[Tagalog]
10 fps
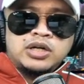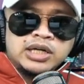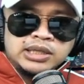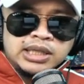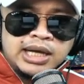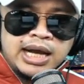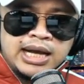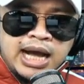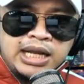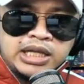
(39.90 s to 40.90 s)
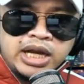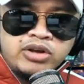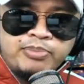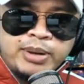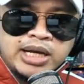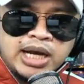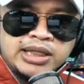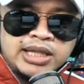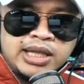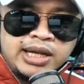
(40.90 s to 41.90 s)
Oh, nagagalit kayo
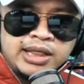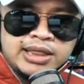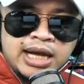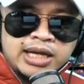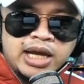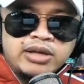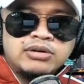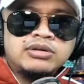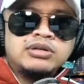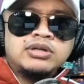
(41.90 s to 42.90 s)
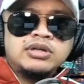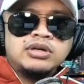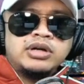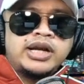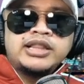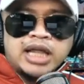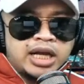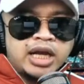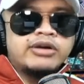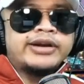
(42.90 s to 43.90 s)
pagka red tag kayo? Red
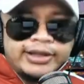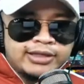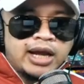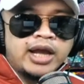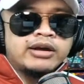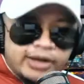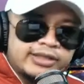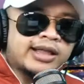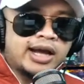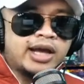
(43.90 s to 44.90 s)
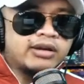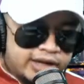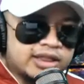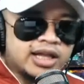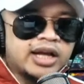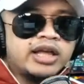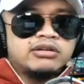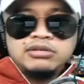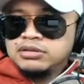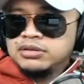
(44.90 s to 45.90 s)
tag kayo, red tag kayo, red tag kayo, red tag
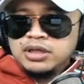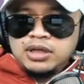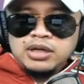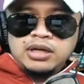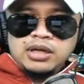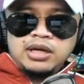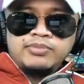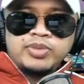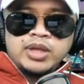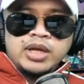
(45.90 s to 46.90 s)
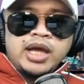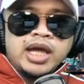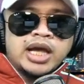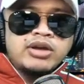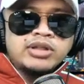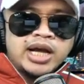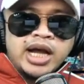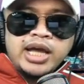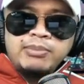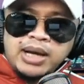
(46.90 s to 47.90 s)
kayo. Eh kayo na
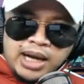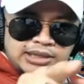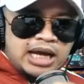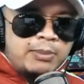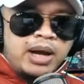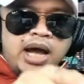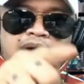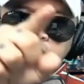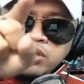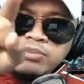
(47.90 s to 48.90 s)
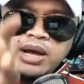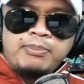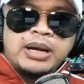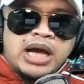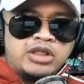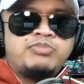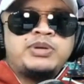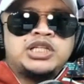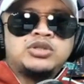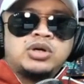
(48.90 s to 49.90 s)
nga eh, magkakasama nga kayo, 'di ba? Pag ano,
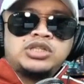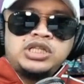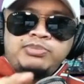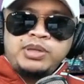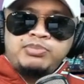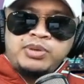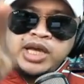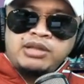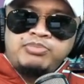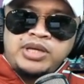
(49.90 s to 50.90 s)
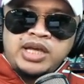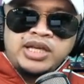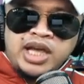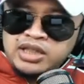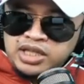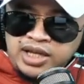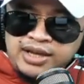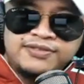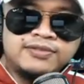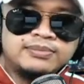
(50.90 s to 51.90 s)
PSTOC, CPP, NPA,
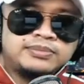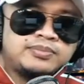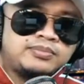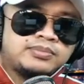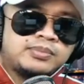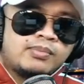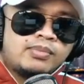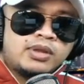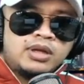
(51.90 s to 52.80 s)
NDF. Huwag kang